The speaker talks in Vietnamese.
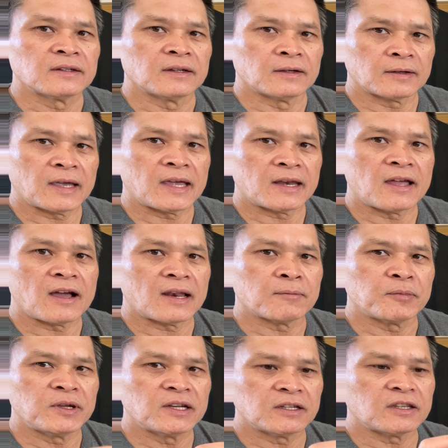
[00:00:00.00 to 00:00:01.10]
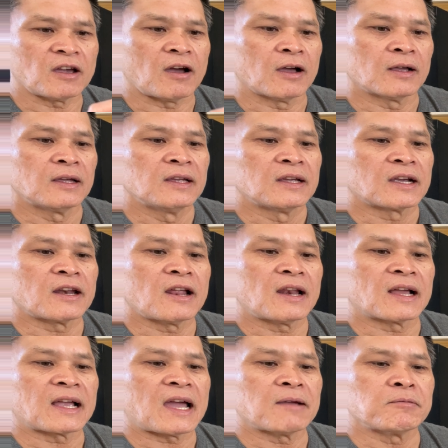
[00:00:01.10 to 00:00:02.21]
ok đó là Peter chọn cái đó là
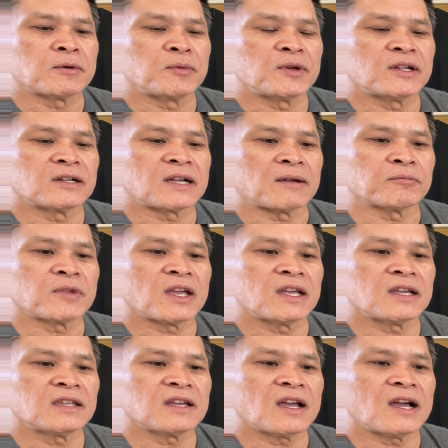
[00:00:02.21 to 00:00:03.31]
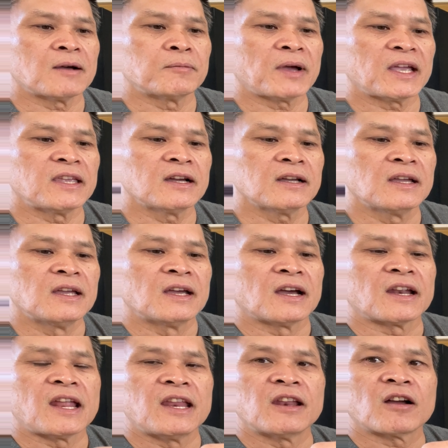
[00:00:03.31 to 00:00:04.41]
cái mà Peter cảm thấy cái chất âm hay nhất ở
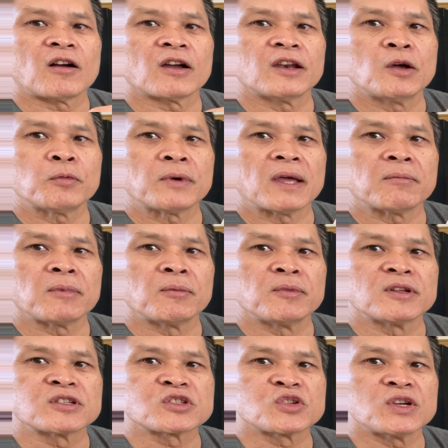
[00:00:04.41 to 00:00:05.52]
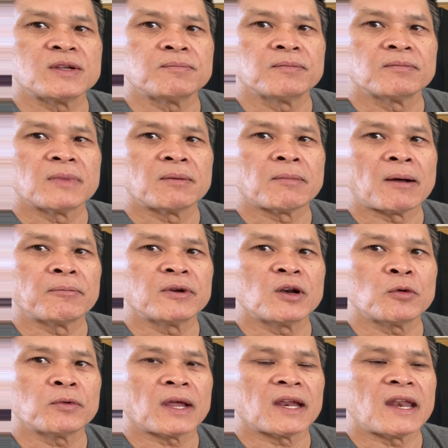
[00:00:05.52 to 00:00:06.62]
đây nó có cái nút để mà mình stream mình bấm cái
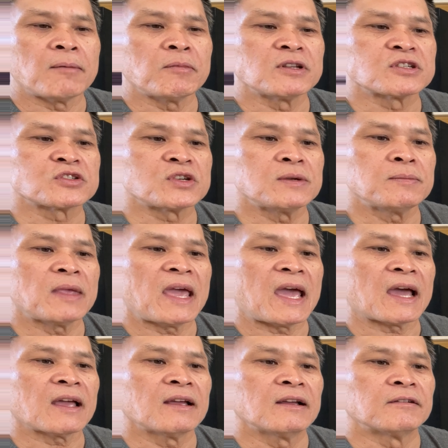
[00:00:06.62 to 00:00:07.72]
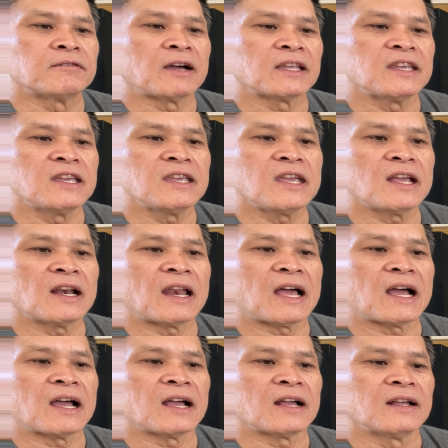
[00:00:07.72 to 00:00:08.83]
nút này để mình stream nhạc và dĩ nhiên
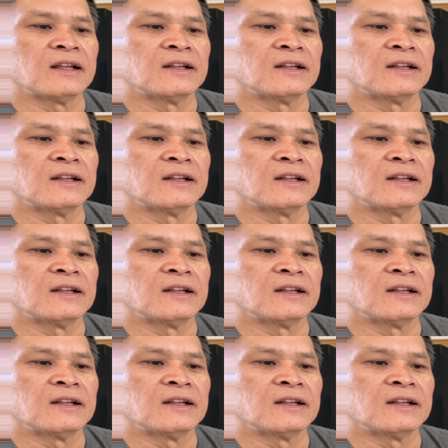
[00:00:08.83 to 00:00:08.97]
là